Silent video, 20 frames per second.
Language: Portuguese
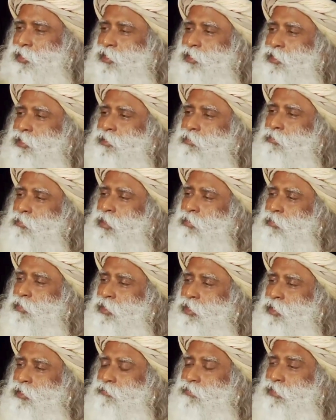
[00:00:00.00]
a memória
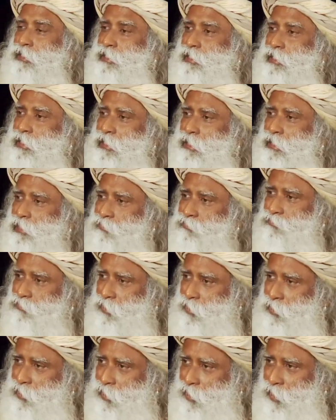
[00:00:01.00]
deste dedo
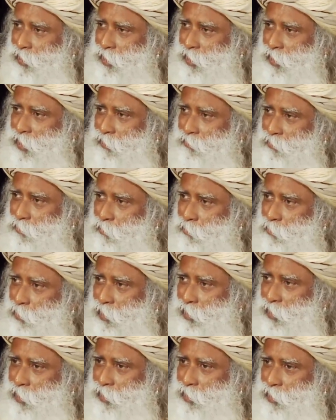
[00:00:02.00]
mindinho, se você
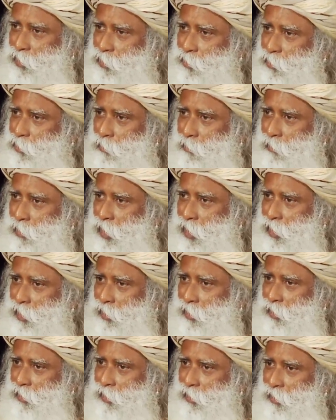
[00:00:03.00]
construí-la em sua
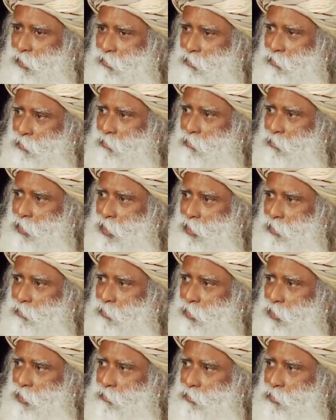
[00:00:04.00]
mente, sua mente
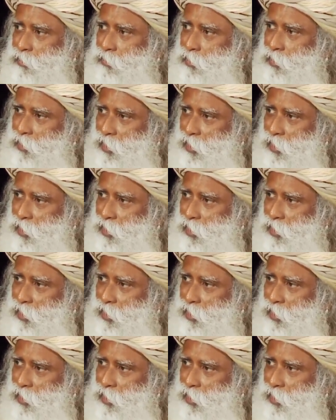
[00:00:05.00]
se tornará